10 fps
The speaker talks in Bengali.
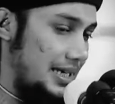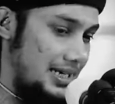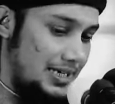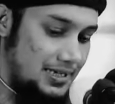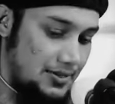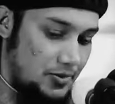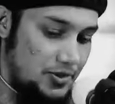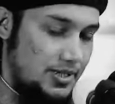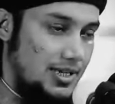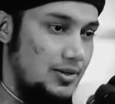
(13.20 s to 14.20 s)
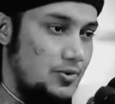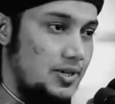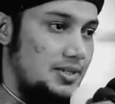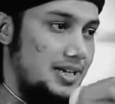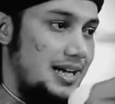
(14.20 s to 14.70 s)
এই কসিলা
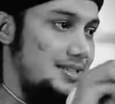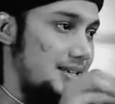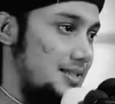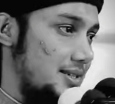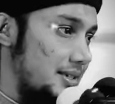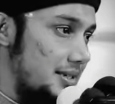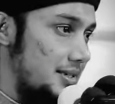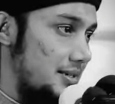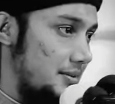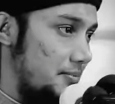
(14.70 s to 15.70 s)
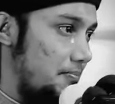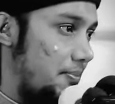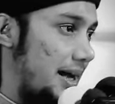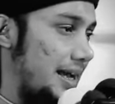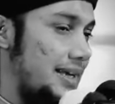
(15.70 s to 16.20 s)
করে যা চেয়েছি
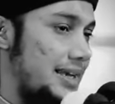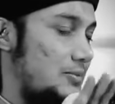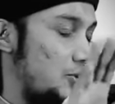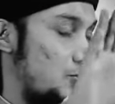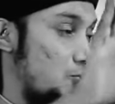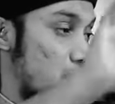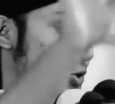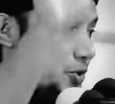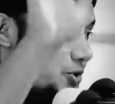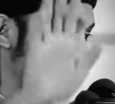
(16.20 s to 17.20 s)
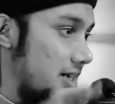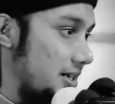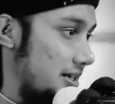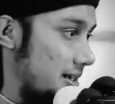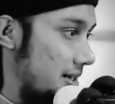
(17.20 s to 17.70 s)
পাইনি এমন কোনোদিনও যায় নাই